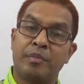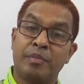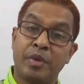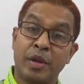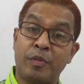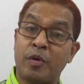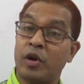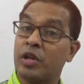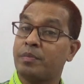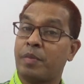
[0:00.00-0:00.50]

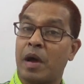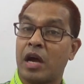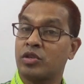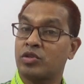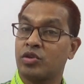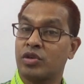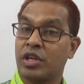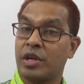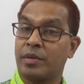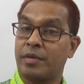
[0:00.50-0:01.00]
বিপরীত
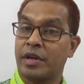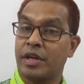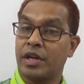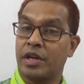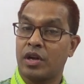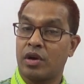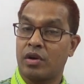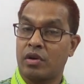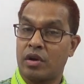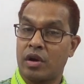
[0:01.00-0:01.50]
ফাংশন কীভাবে
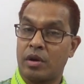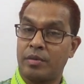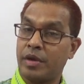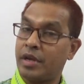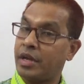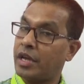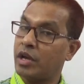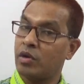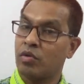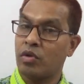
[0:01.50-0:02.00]
নির্ণয় করা হবে
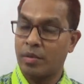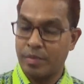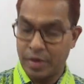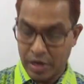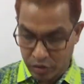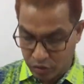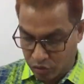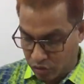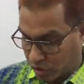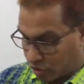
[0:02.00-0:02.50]
এগুলো আমি
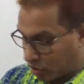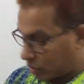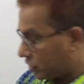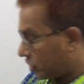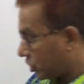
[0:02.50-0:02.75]
আলোচনা করার